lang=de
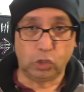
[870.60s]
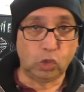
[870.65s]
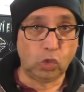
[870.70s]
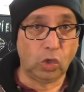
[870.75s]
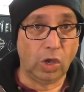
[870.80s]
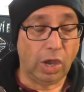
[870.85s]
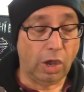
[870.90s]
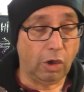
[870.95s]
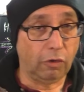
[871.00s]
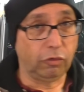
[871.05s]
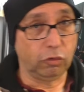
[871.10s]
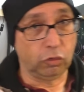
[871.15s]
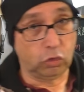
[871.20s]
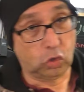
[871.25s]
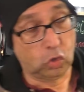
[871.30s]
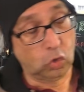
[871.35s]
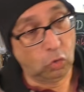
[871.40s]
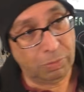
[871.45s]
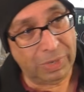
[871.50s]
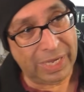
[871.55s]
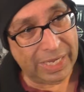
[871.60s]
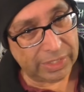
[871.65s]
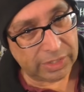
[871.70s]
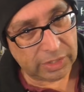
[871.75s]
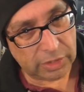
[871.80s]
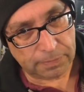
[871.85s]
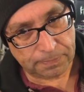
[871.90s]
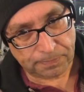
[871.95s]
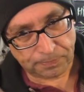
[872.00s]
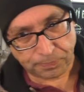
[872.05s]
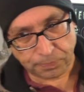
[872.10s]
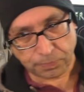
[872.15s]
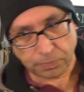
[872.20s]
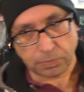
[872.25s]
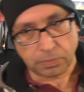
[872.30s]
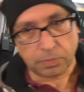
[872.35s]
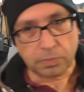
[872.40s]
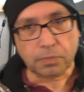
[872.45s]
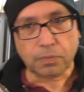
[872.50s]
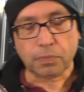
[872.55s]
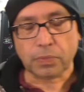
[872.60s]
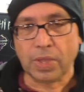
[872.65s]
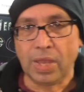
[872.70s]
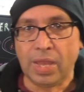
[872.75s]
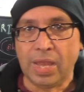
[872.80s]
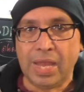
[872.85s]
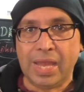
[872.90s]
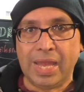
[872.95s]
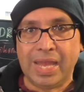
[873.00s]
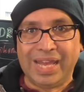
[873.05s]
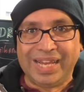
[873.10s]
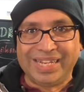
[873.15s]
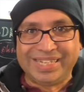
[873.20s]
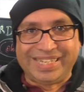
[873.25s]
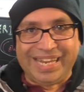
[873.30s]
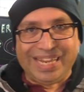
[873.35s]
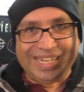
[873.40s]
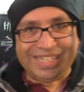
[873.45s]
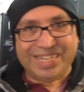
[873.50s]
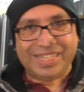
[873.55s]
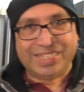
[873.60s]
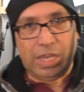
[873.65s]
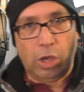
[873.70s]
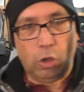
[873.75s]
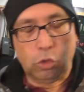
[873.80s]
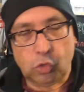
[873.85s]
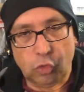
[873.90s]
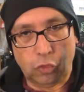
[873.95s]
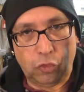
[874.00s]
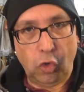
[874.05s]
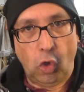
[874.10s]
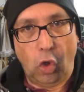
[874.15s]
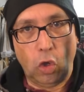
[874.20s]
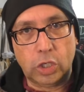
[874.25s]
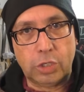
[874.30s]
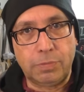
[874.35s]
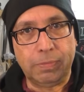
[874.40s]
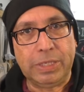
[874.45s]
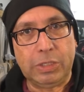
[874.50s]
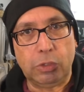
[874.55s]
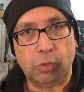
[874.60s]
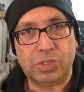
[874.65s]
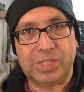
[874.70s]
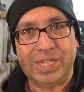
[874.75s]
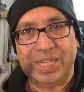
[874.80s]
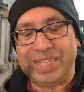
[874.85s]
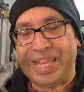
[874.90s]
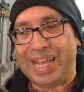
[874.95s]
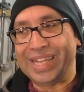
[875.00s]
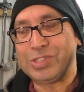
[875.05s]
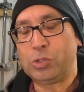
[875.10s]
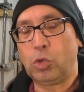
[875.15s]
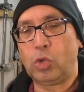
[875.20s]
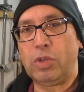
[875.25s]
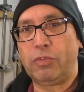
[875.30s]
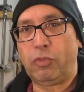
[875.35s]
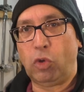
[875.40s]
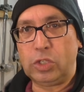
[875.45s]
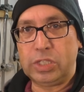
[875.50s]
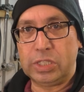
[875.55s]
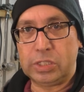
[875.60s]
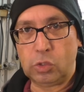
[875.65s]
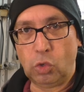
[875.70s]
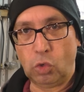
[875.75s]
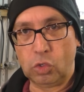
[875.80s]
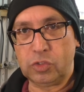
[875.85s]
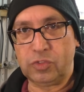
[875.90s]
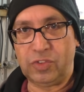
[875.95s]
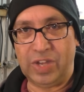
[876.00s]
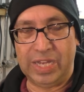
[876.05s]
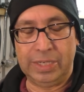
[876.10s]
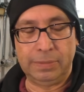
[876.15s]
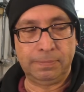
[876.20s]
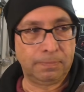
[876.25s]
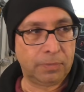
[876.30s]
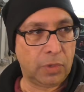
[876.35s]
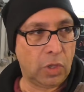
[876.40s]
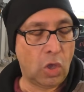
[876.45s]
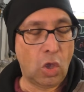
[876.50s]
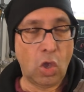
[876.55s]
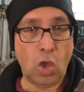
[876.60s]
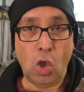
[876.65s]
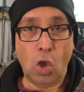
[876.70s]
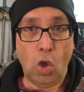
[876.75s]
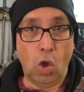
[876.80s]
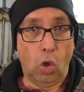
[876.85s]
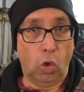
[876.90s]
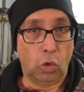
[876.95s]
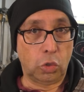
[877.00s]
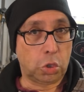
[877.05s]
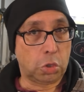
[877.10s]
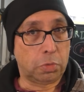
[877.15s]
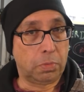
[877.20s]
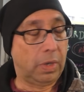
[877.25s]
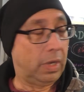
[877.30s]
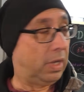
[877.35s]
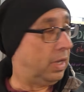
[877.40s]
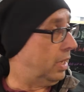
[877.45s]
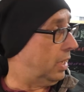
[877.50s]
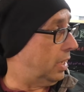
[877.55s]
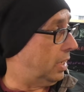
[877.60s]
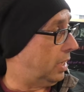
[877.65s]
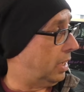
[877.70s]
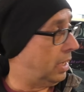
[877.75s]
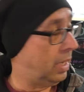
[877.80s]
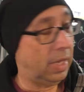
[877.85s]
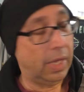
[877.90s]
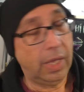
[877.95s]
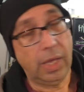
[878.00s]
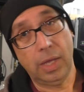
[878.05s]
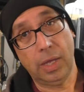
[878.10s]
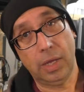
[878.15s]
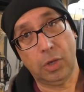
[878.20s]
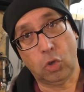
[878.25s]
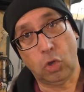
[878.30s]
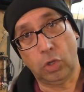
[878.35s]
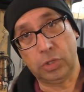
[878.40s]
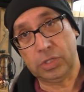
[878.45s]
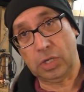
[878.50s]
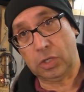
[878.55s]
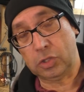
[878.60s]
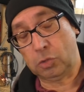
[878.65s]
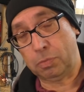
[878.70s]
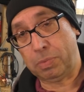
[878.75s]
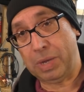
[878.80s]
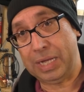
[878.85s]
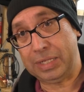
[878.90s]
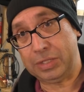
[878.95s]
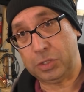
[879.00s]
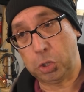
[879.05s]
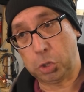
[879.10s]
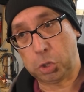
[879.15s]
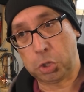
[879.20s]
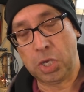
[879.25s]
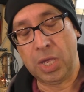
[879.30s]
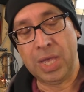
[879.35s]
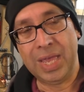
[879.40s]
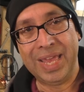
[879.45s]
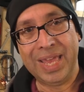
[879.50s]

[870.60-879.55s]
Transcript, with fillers: Tür auf und zu macht, denkt das Auto für euch mit und sagt, ach so, ihr wollt jetzt losfahren und äh, könnt also praktisch